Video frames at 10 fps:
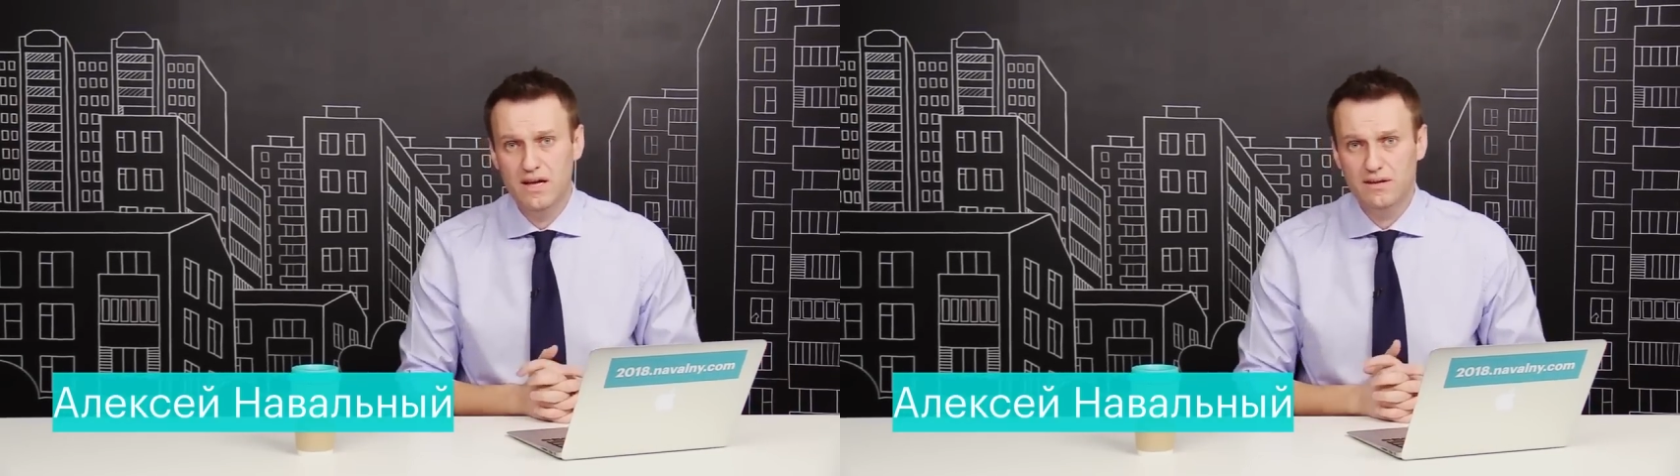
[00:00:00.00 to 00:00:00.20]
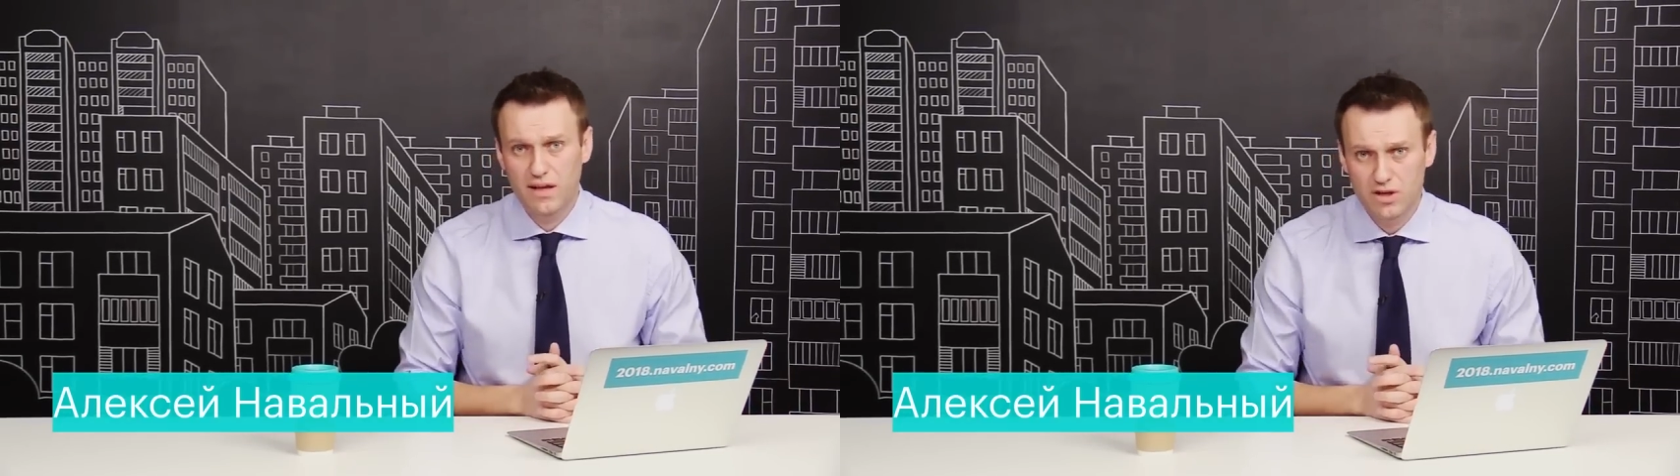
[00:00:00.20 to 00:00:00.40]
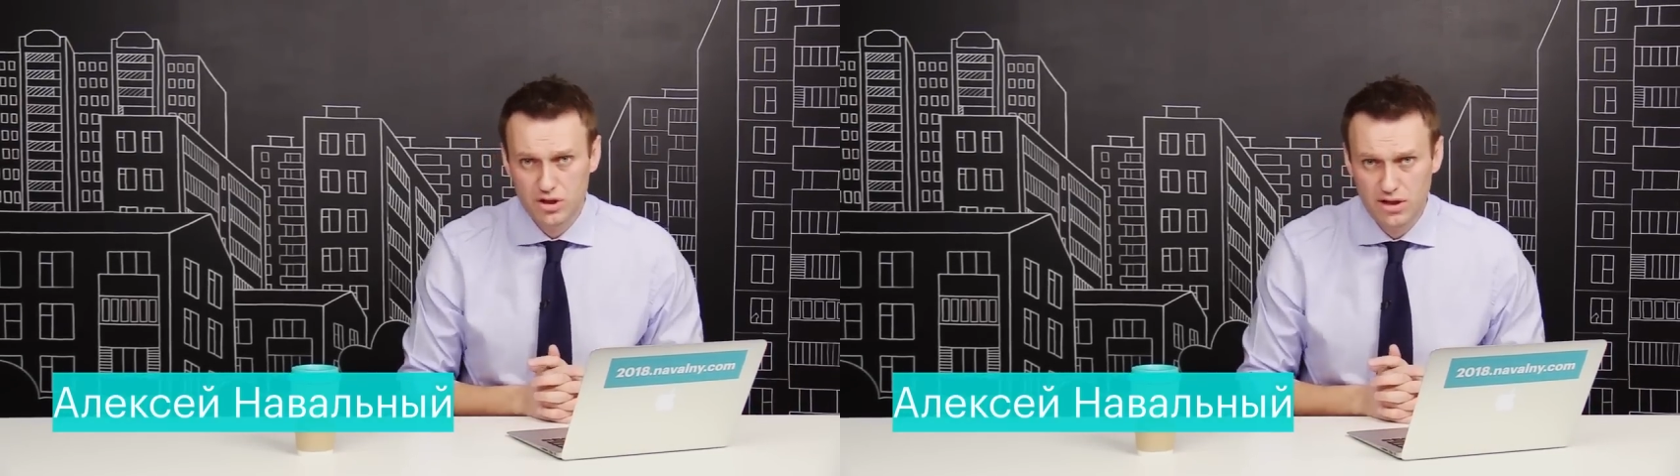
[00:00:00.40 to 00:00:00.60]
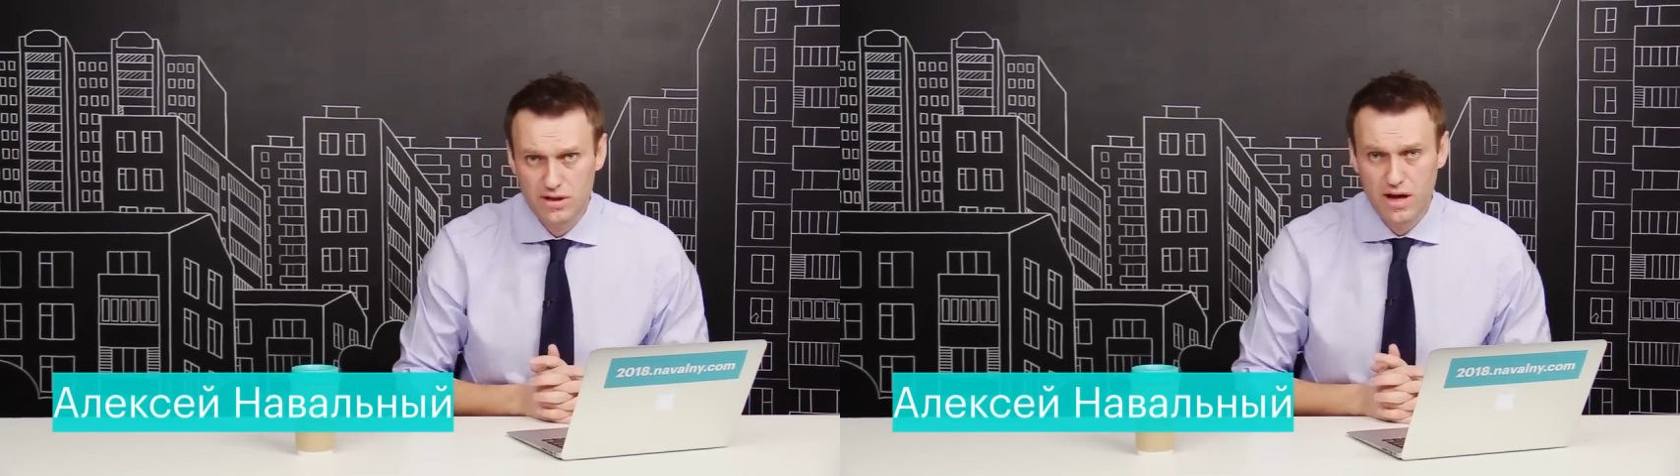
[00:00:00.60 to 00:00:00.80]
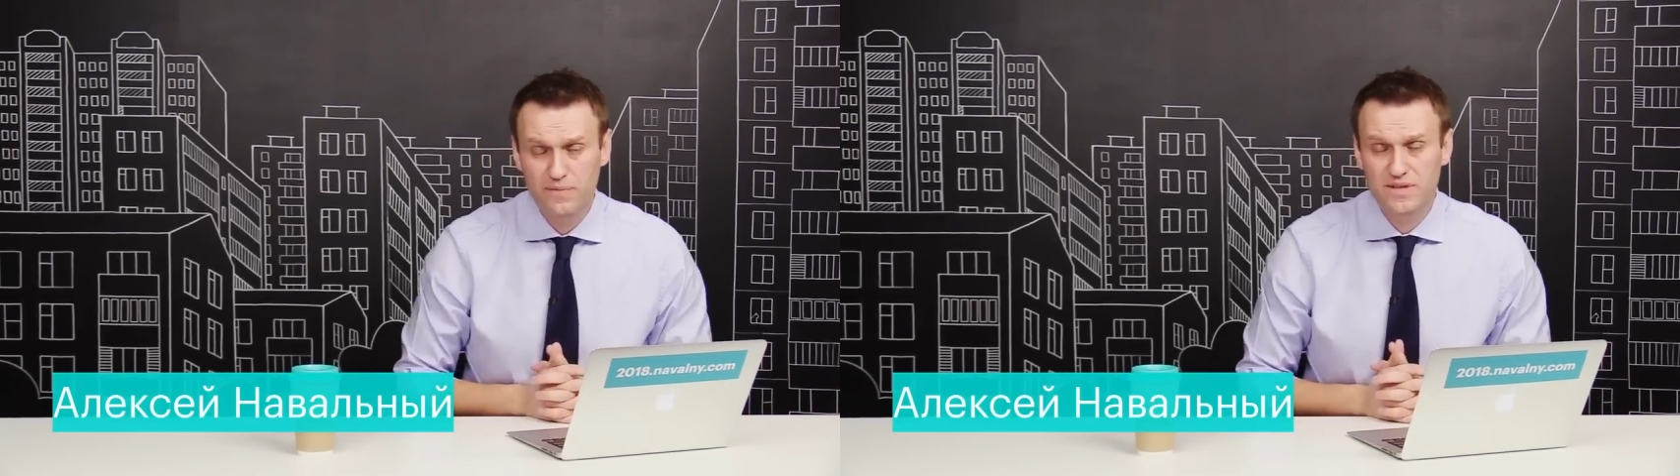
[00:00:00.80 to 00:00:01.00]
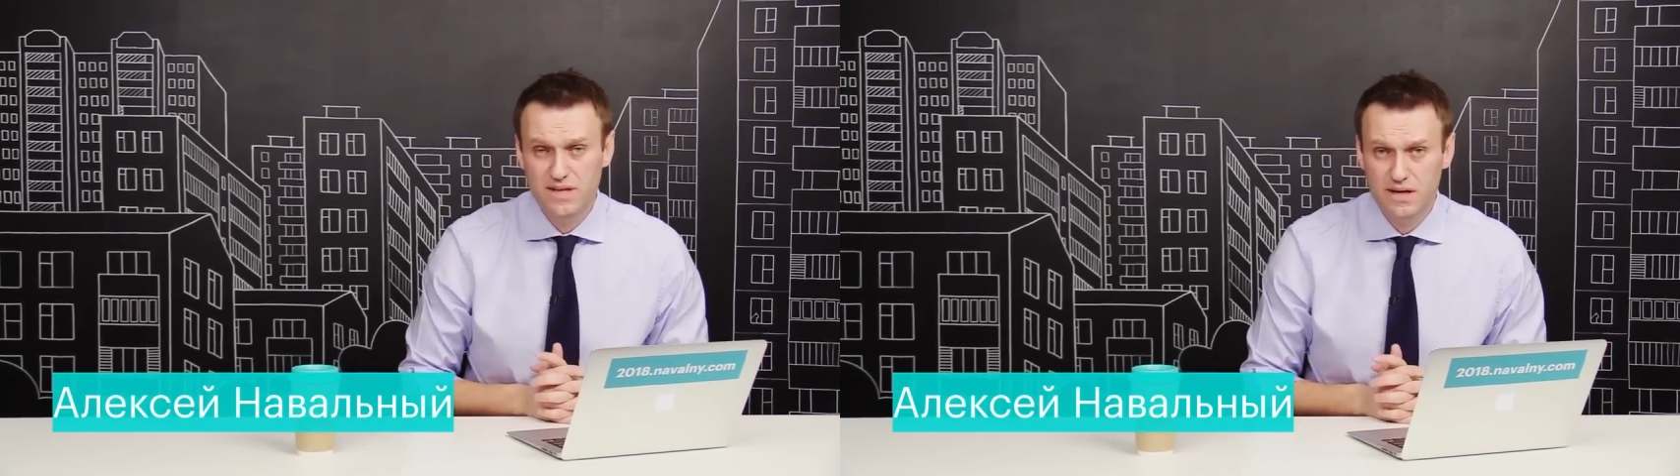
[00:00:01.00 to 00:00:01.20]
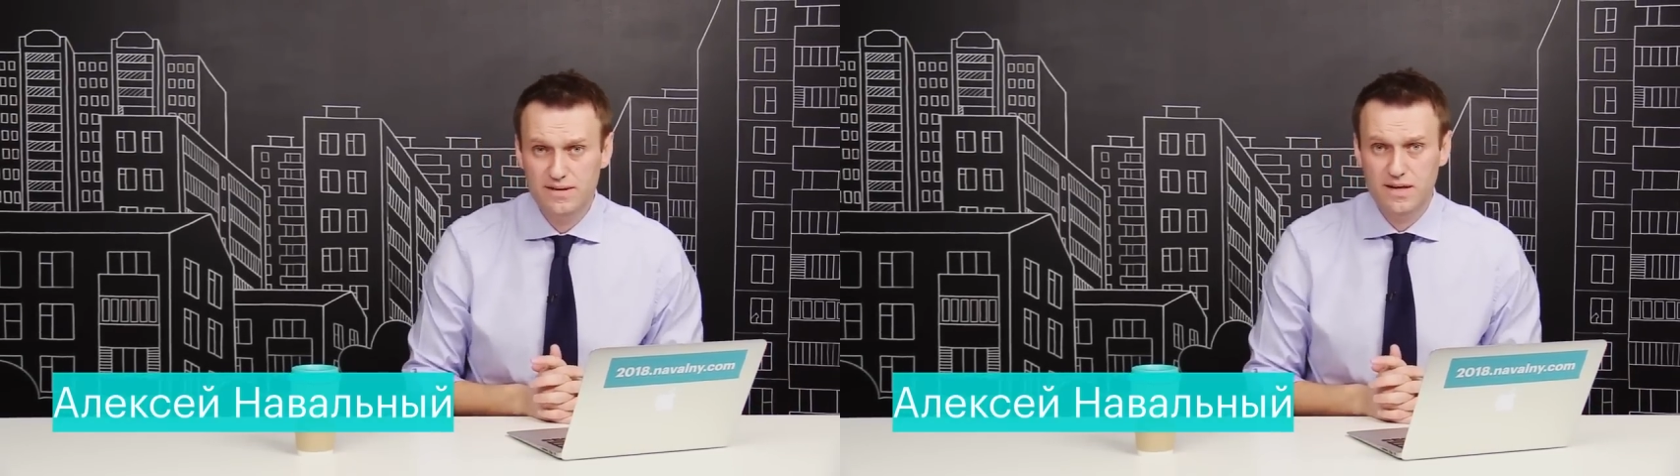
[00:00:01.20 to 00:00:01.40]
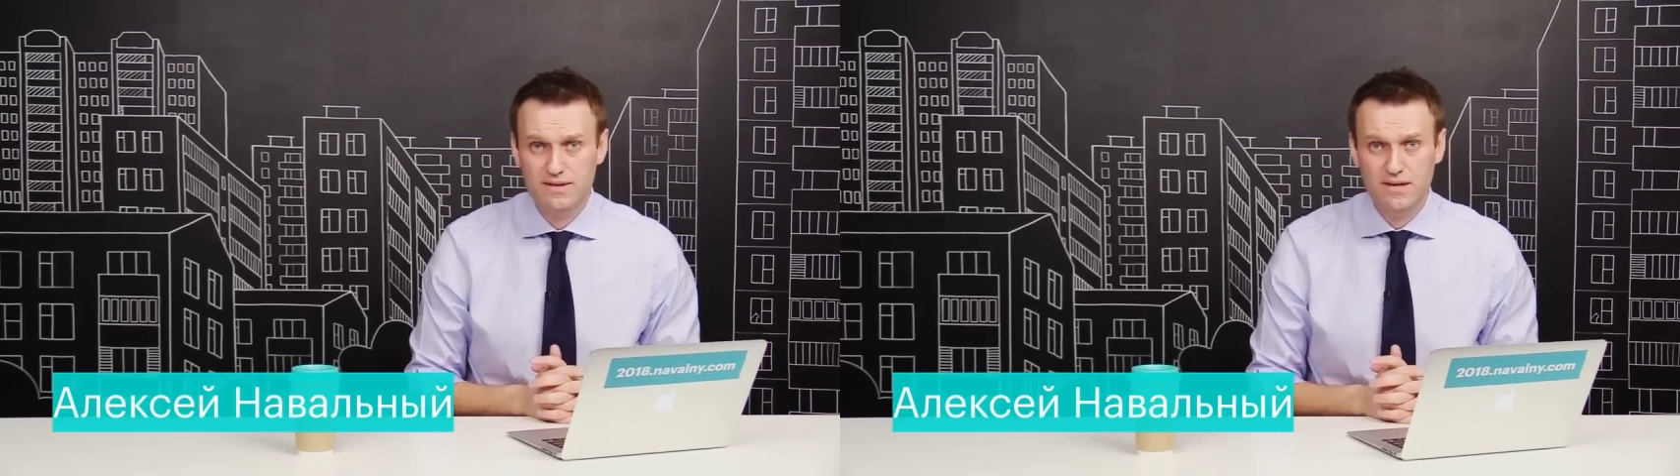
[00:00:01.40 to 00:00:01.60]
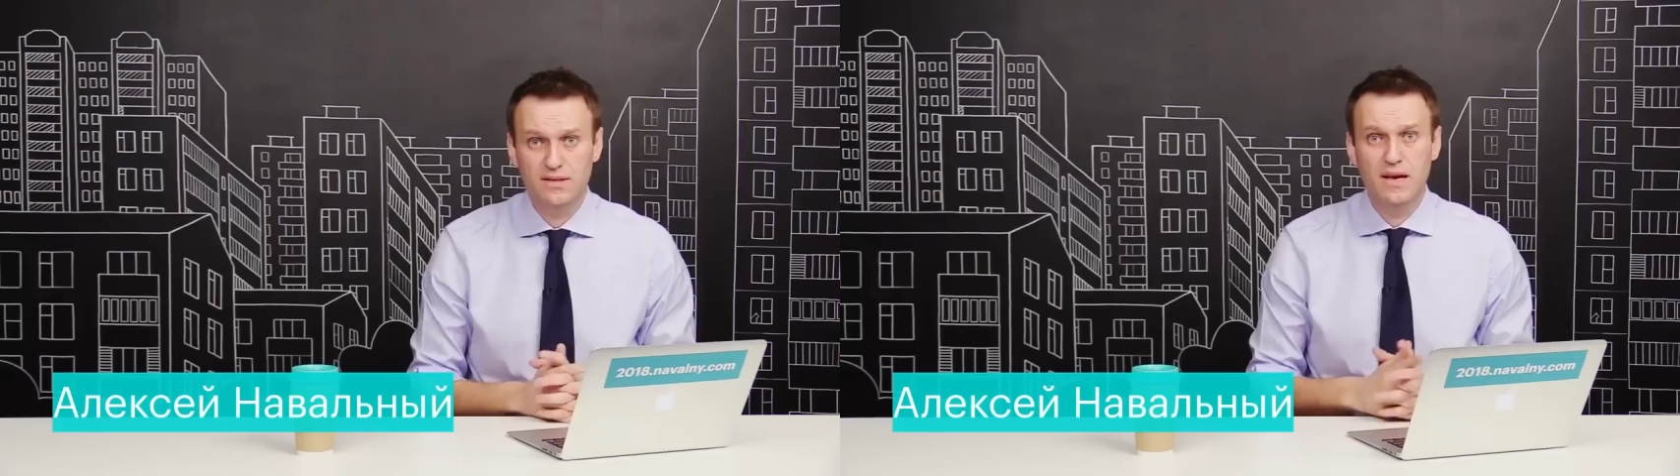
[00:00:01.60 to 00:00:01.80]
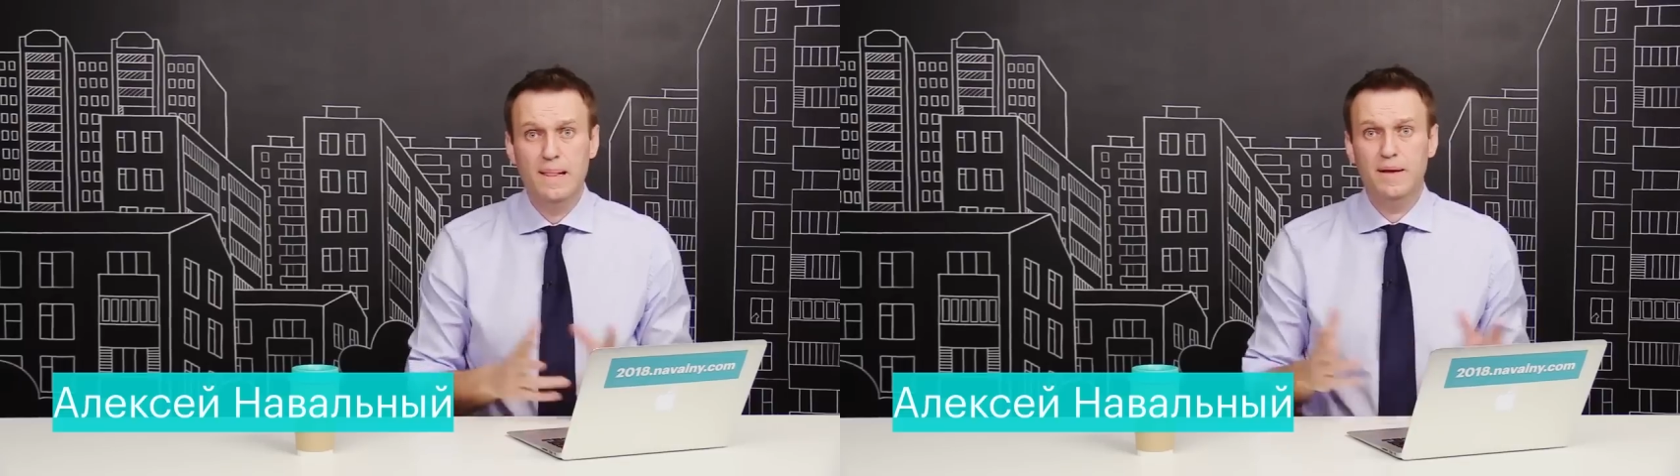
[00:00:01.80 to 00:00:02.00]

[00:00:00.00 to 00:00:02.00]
должна официально сказать,